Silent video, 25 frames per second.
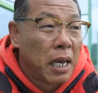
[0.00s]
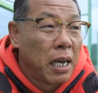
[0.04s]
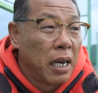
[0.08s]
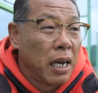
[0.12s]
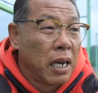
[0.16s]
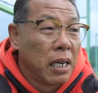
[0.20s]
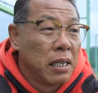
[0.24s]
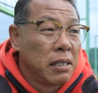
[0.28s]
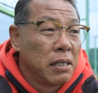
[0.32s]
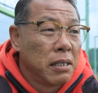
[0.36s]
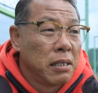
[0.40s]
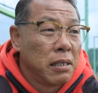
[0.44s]

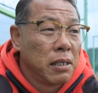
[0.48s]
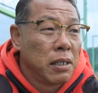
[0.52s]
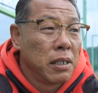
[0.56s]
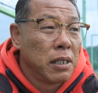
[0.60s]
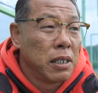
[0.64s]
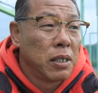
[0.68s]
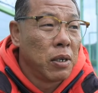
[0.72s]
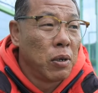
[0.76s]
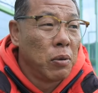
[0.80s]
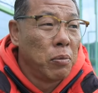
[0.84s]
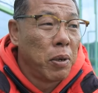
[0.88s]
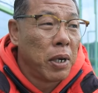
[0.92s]

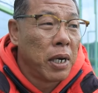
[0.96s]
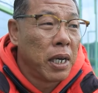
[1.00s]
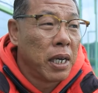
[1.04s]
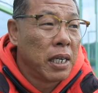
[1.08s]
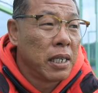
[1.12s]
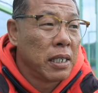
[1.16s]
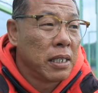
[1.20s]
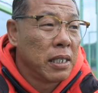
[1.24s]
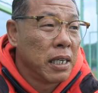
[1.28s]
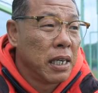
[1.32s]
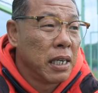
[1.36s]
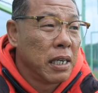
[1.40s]
아이들이 얼마나
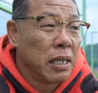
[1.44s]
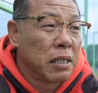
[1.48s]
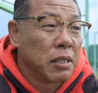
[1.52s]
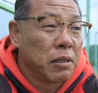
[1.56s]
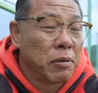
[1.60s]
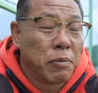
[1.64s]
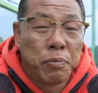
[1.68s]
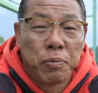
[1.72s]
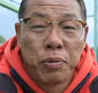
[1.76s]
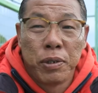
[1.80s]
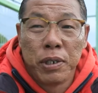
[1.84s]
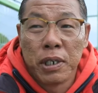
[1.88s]
이제
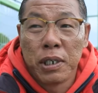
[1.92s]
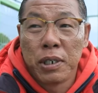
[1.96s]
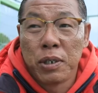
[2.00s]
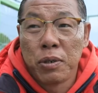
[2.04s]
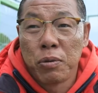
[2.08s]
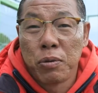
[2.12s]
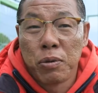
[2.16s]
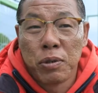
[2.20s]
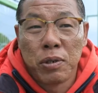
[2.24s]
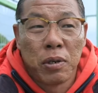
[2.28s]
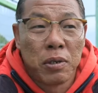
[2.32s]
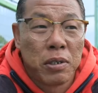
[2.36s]
그 분위기
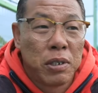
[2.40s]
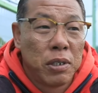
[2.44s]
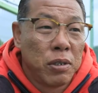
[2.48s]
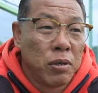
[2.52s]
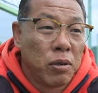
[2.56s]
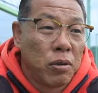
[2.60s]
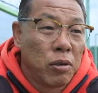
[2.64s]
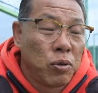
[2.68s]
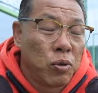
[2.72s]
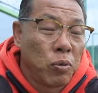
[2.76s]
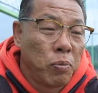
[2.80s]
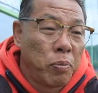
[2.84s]
쪽으로
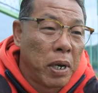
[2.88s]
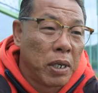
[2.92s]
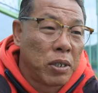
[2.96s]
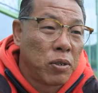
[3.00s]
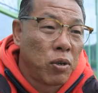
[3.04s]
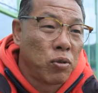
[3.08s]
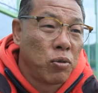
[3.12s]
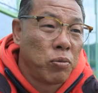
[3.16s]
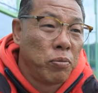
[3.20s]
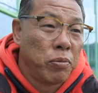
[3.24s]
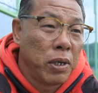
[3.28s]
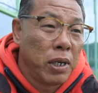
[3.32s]
정신력을 좀
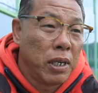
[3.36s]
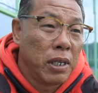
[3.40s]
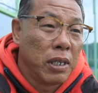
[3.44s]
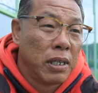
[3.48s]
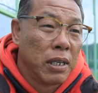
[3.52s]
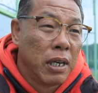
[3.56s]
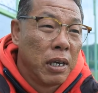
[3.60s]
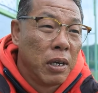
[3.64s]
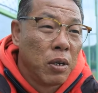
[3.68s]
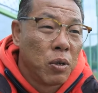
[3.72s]
받쳐주면